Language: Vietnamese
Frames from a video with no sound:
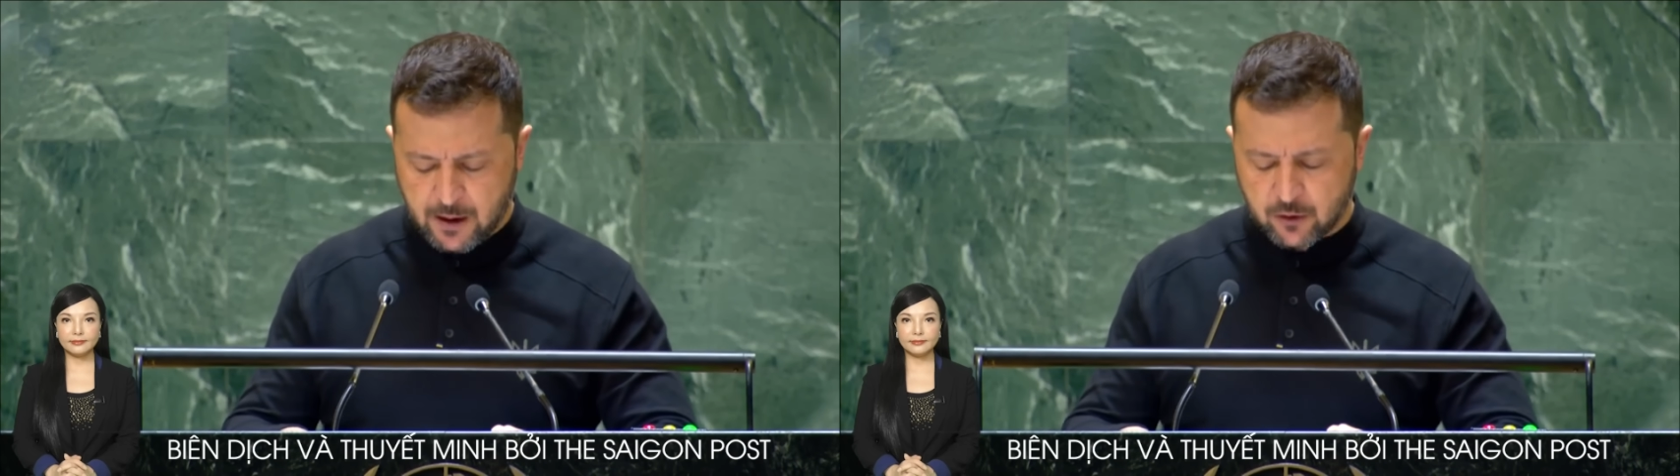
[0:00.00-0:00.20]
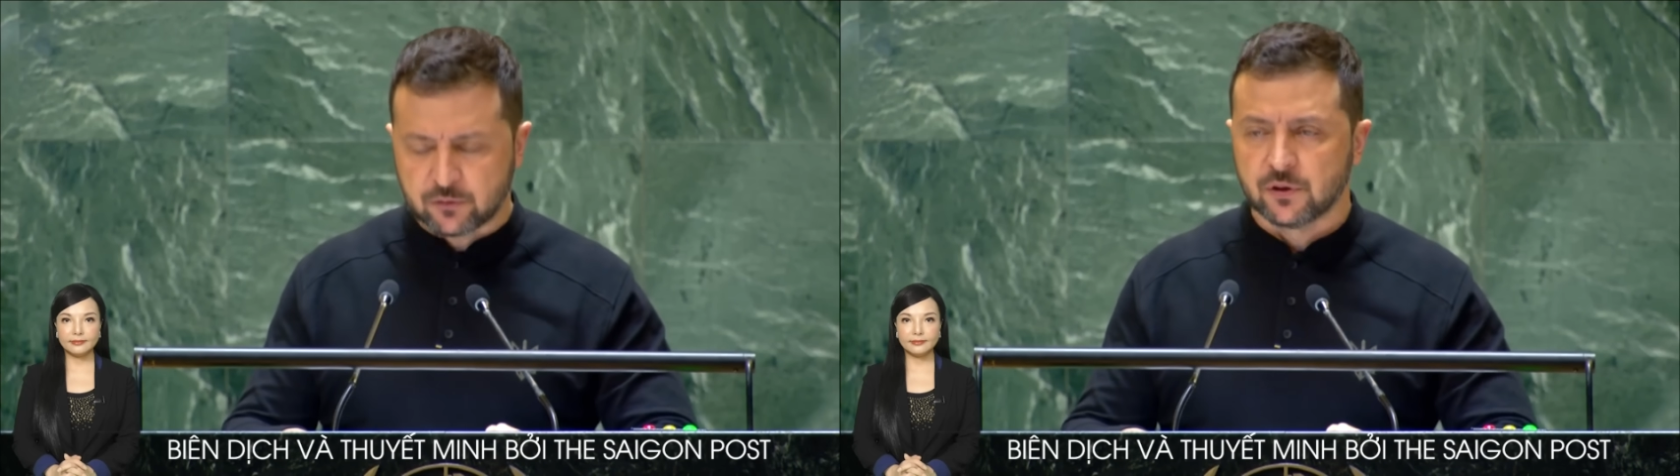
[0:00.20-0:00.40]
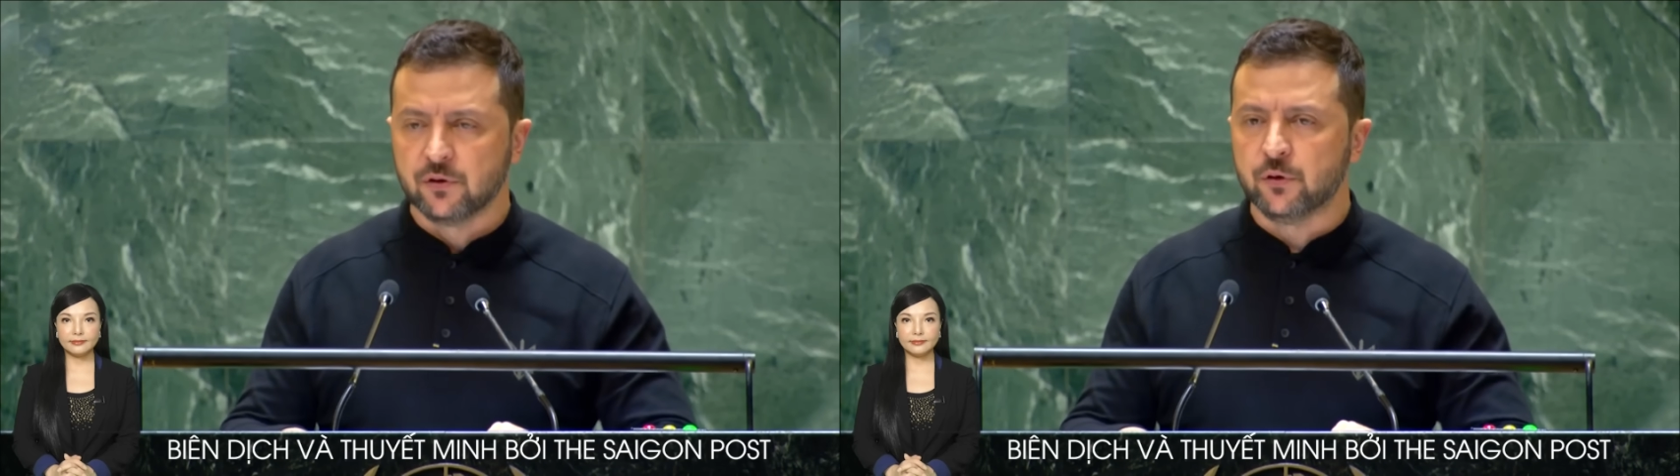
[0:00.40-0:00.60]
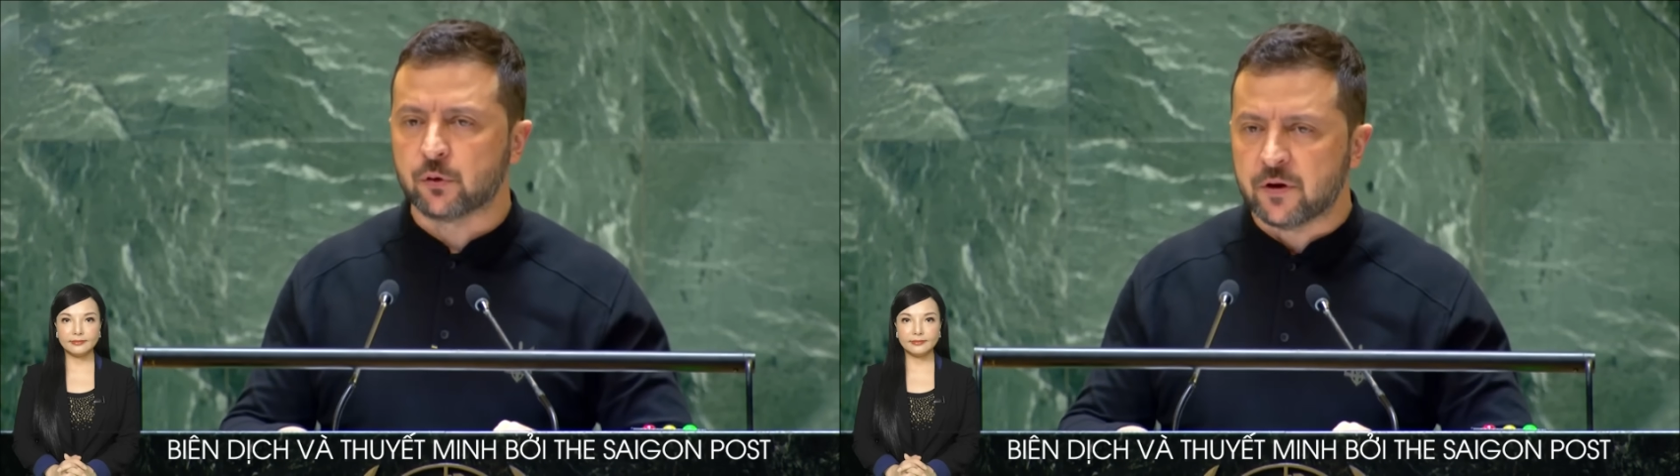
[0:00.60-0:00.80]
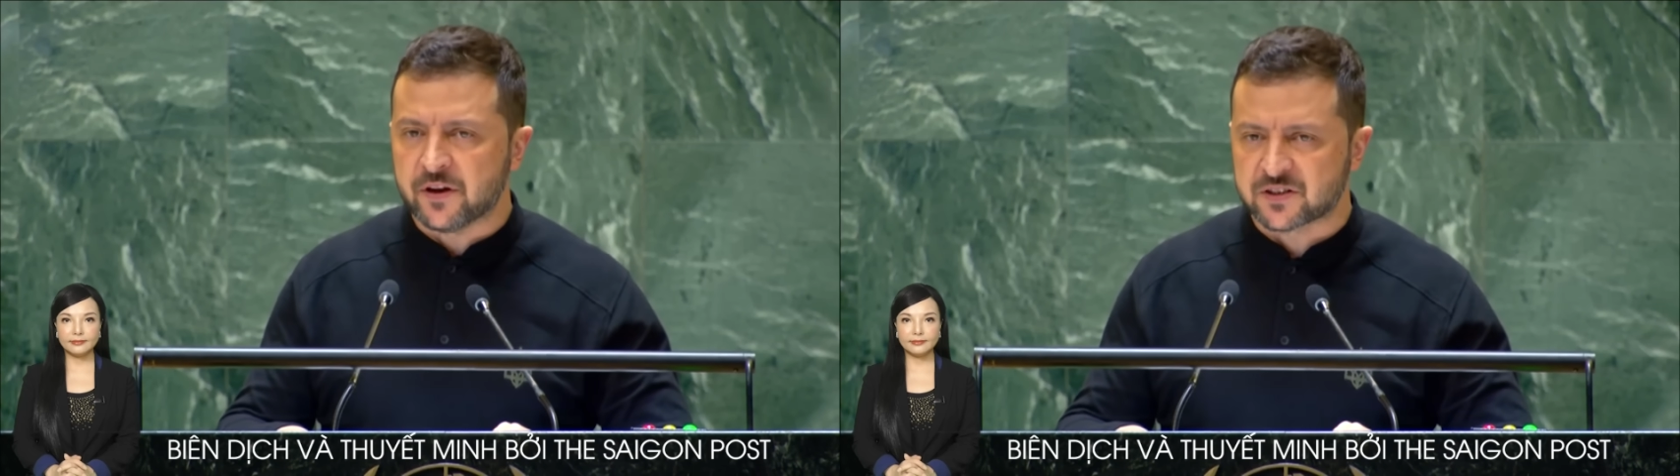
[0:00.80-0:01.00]
tiên là
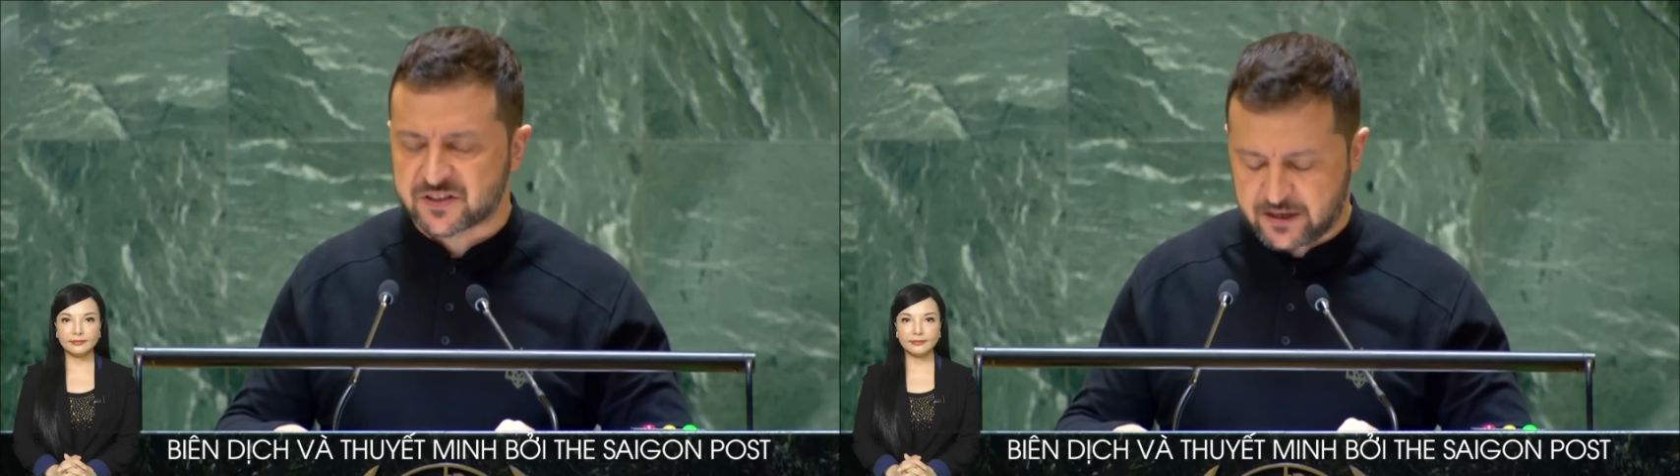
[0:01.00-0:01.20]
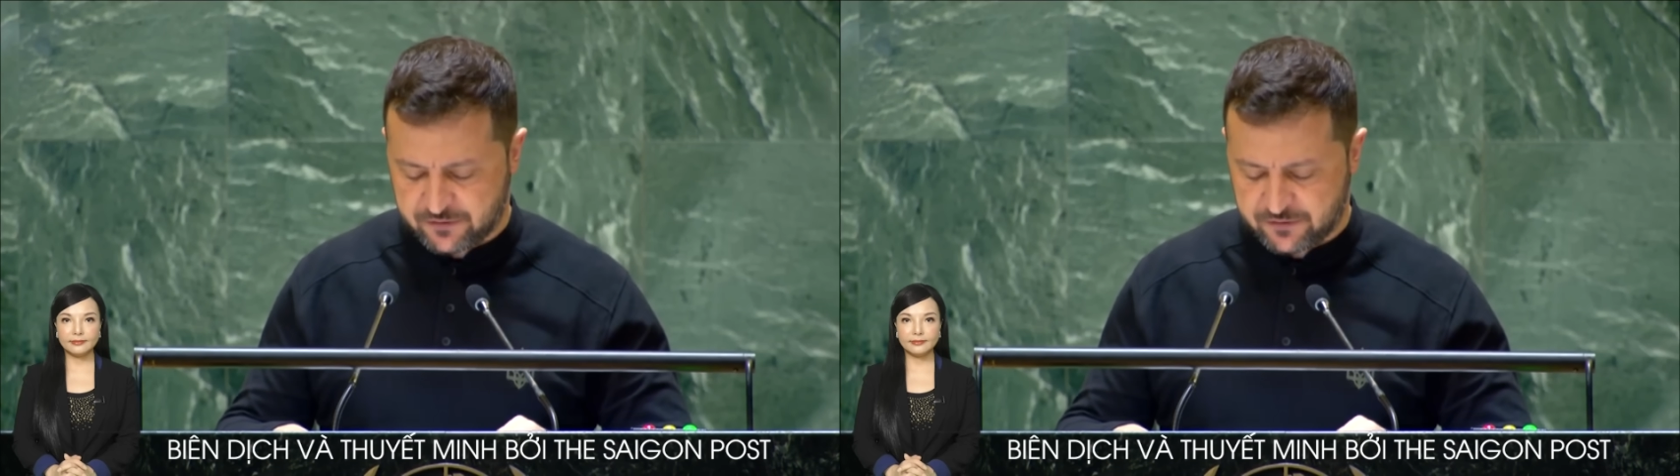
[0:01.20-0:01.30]
về an